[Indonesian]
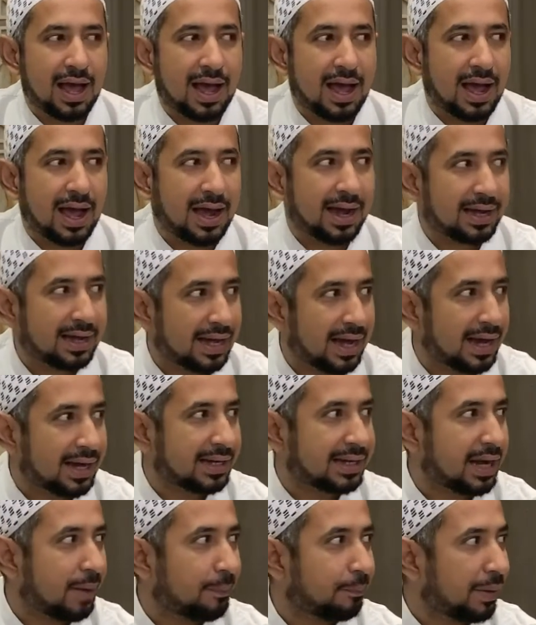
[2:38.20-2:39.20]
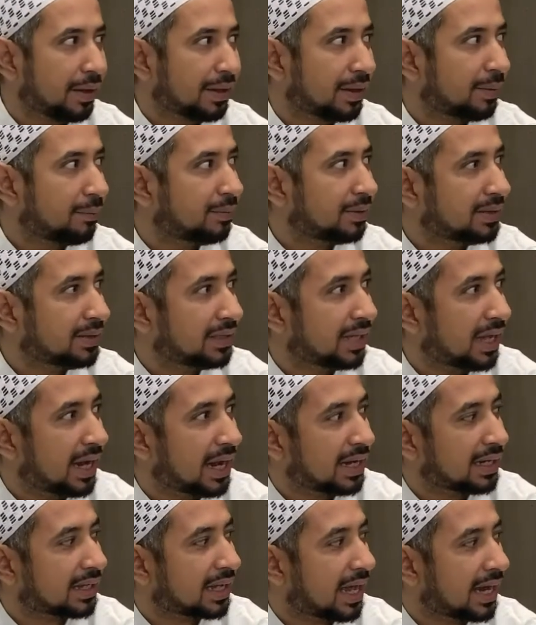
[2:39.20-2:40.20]
Agar dapat
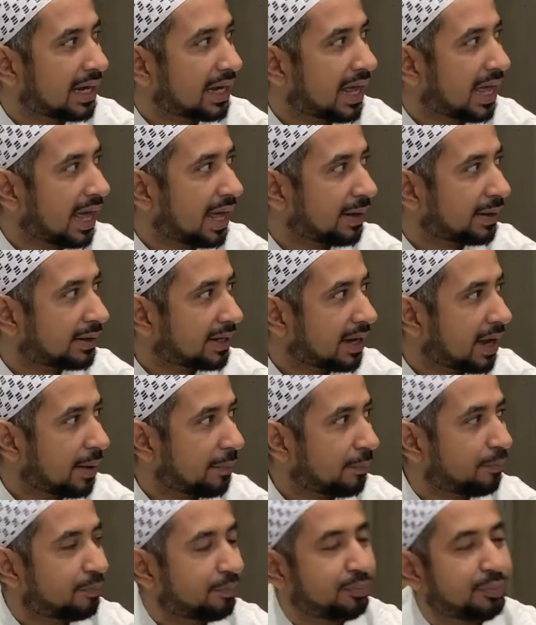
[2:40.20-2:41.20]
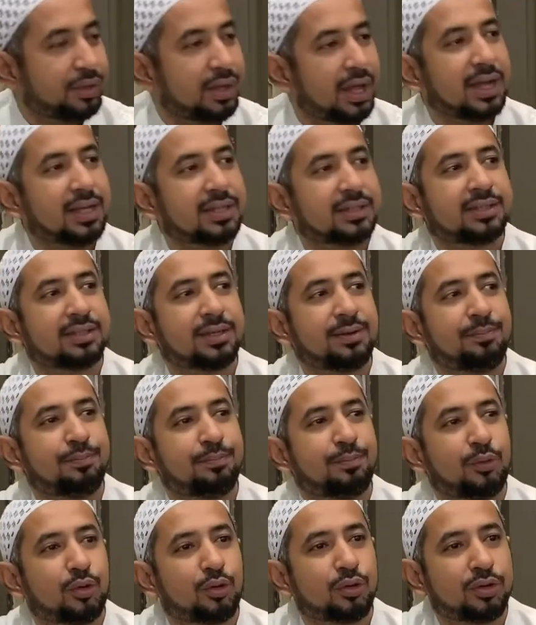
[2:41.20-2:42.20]
menjalankan adab yang
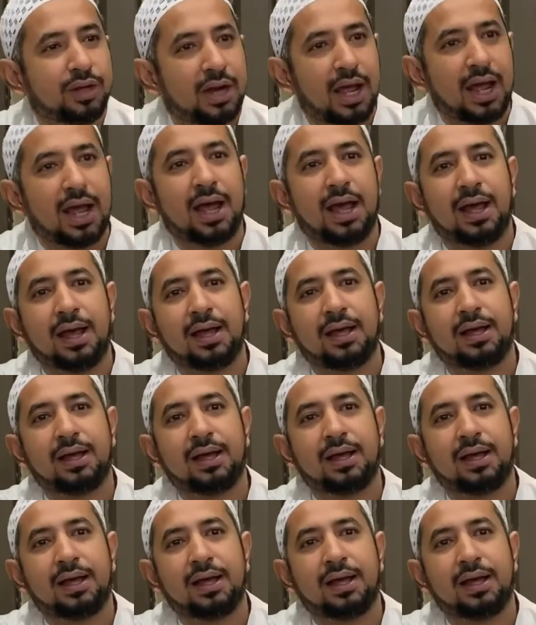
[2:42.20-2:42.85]
sempurna